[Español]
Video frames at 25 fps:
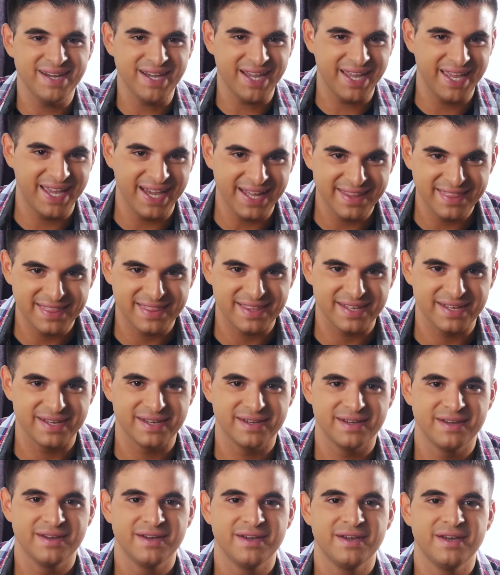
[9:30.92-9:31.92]
gigante.
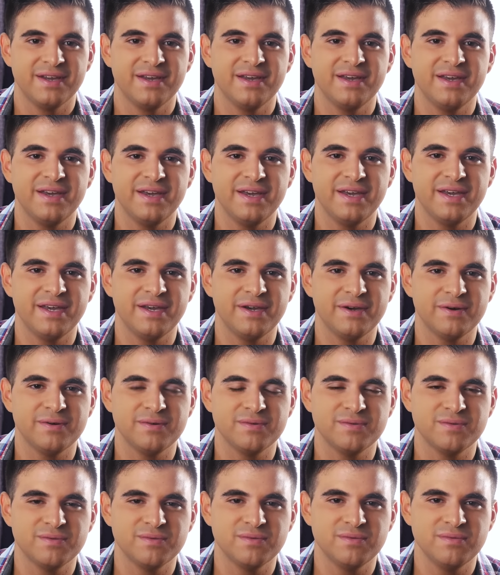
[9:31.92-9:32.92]
Eh,
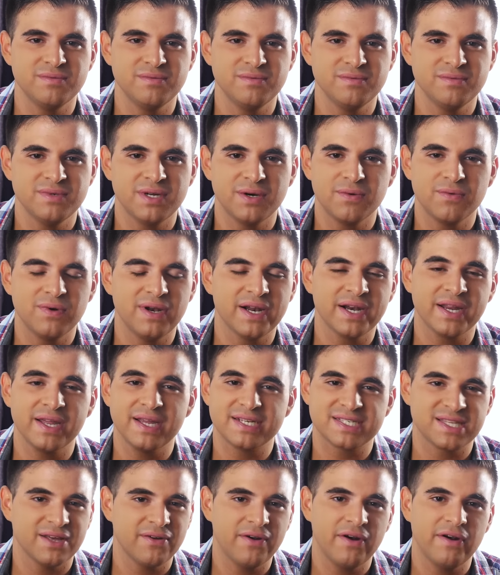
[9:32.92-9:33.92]
un angular que
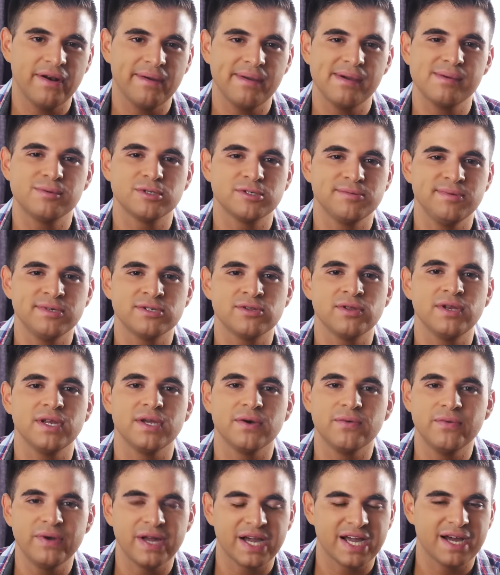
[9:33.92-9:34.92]
hasta ahora no habíamos visto en
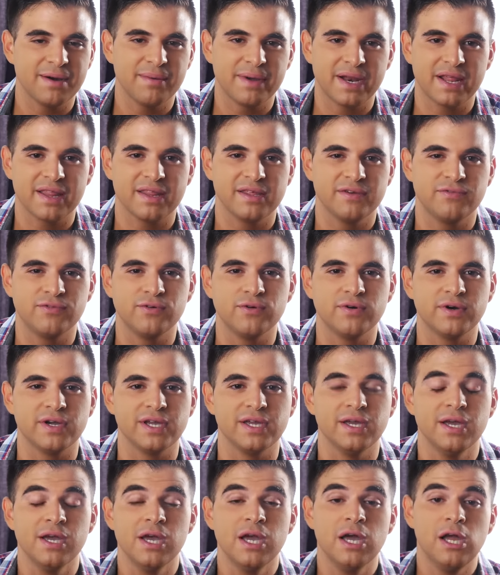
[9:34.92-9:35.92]
ninguna cámara de
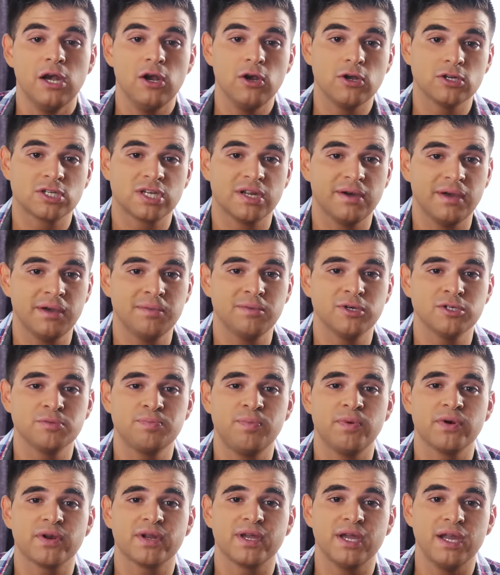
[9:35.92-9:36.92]
Fuji. Lo sabemos
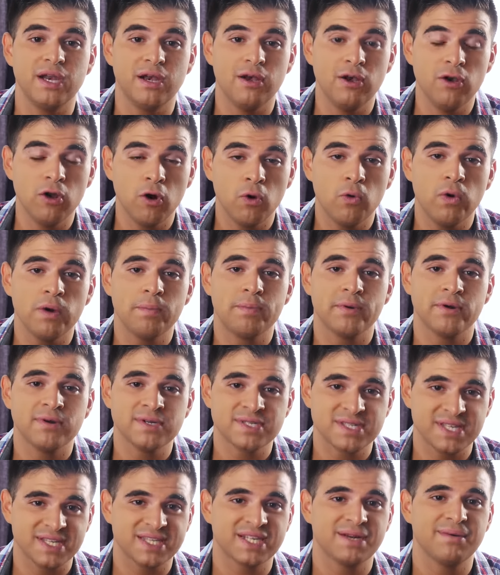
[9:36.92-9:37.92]
porque Logue Pro
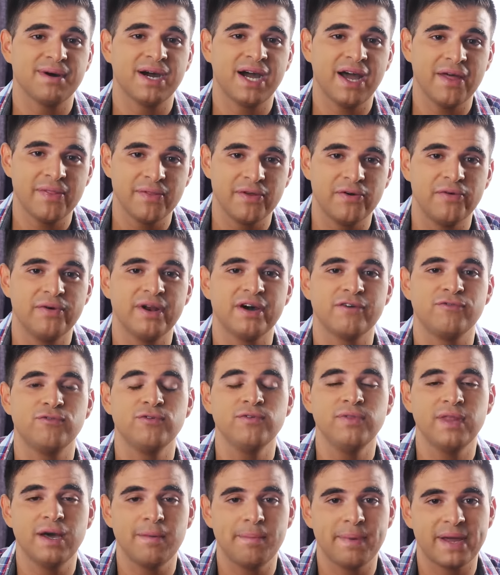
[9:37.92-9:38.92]
está trabajando en una
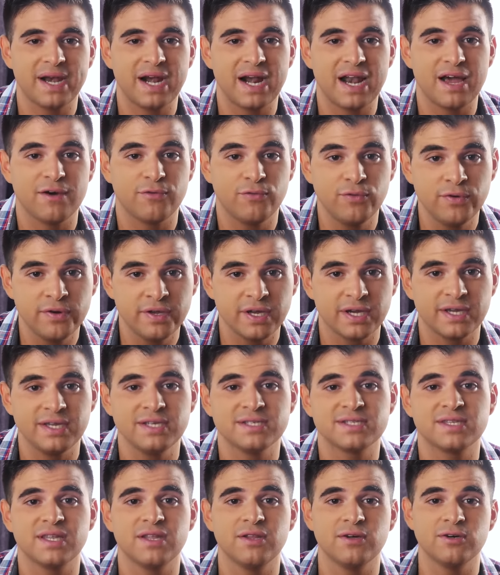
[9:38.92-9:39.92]
funda para la Fuji
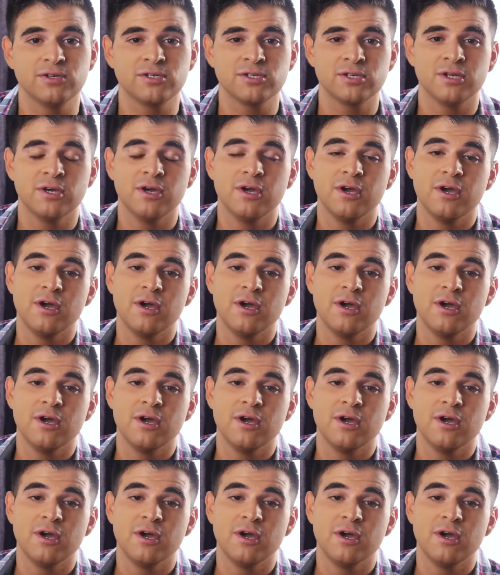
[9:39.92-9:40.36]
X-T2